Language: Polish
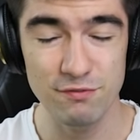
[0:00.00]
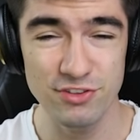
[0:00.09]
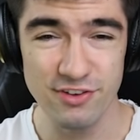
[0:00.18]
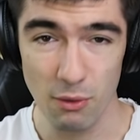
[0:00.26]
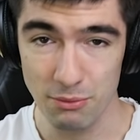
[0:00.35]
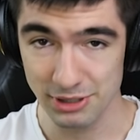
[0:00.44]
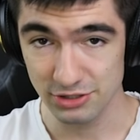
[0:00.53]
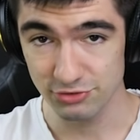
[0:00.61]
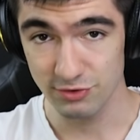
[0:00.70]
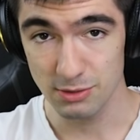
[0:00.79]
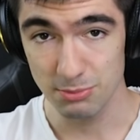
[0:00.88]
Widziałem
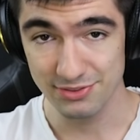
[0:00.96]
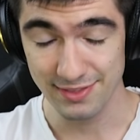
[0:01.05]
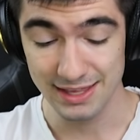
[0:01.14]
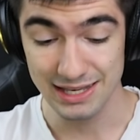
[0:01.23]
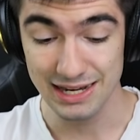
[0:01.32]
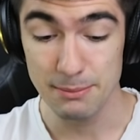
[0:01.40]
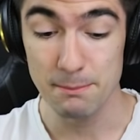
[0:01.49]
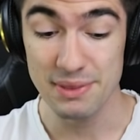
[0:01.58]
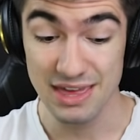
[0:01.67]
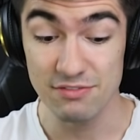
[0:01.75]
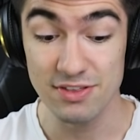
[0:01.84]
jakieś filmy z tej gry,
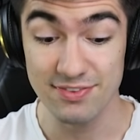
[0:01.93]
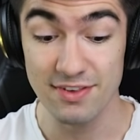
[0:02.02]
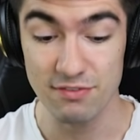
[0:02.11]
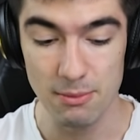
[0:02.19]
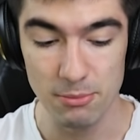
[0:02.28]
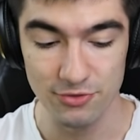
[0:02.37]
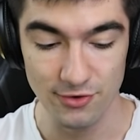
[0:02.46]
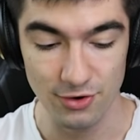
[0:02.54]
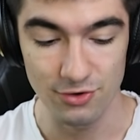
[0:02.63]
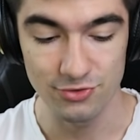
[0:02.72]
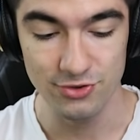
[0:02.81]
mniej więcej wiem o co
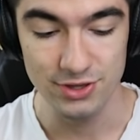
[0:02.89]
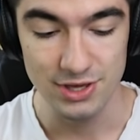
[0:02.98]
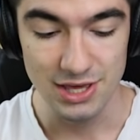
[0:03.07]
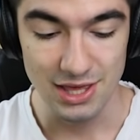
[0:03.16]
chodzi.